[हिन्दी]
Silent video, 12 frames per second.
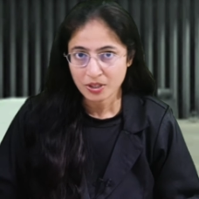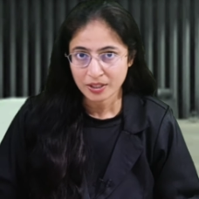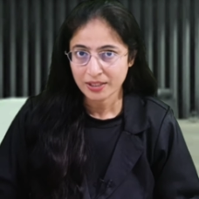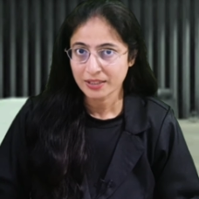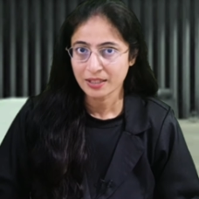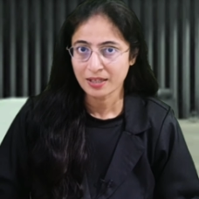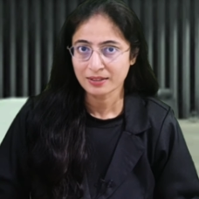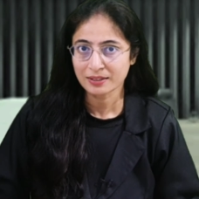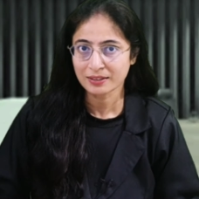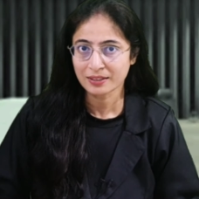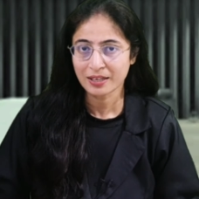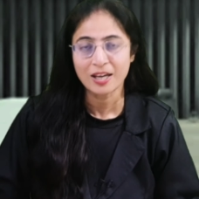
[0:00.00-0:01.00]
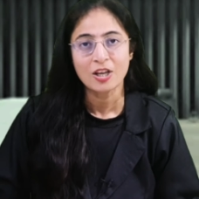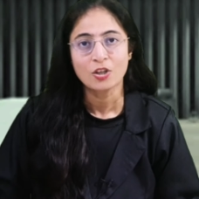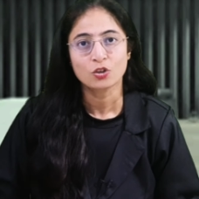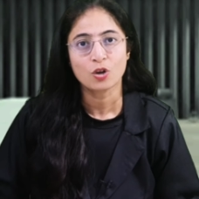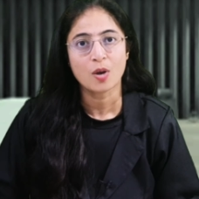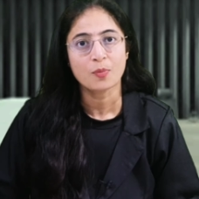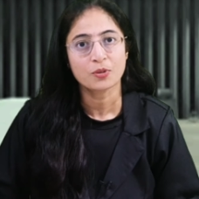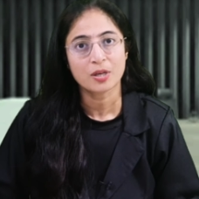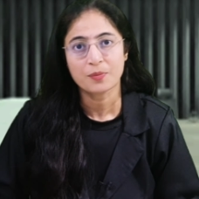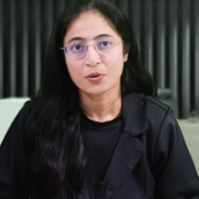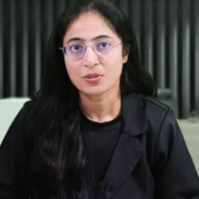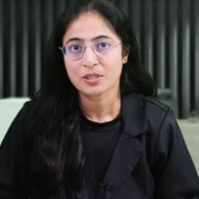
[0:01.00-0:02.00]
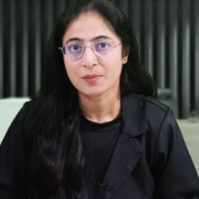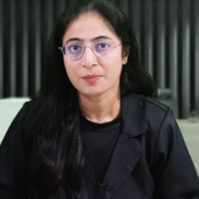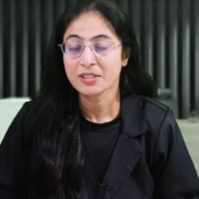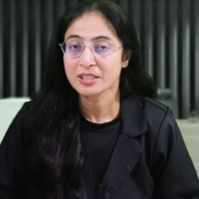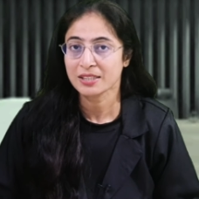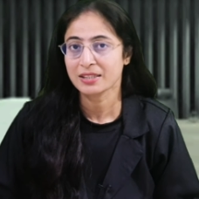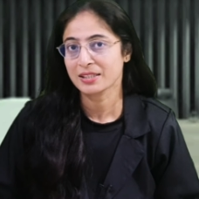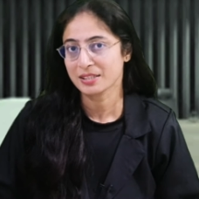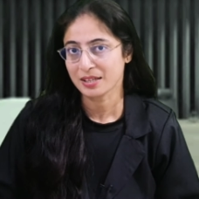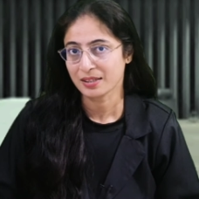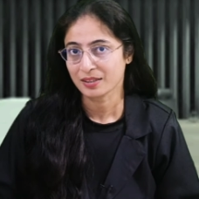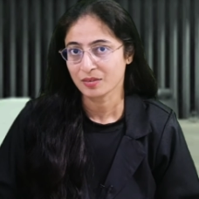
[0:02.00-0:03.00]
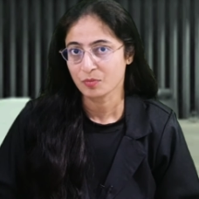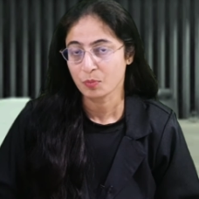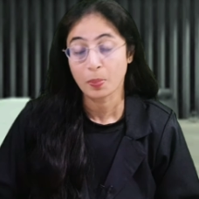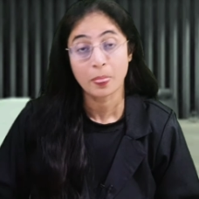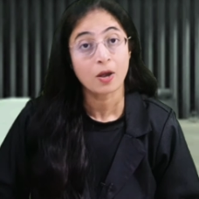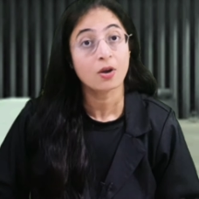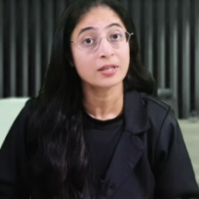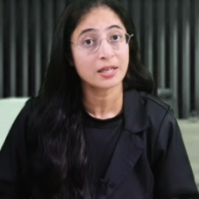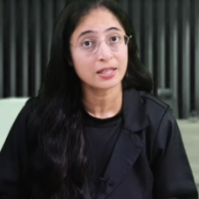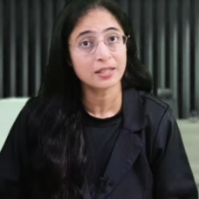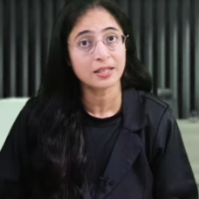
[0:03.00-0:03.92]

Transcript: करके दिखा देते हैं तो आप उनका भरोसा भी जीत ले जाएंगे और यही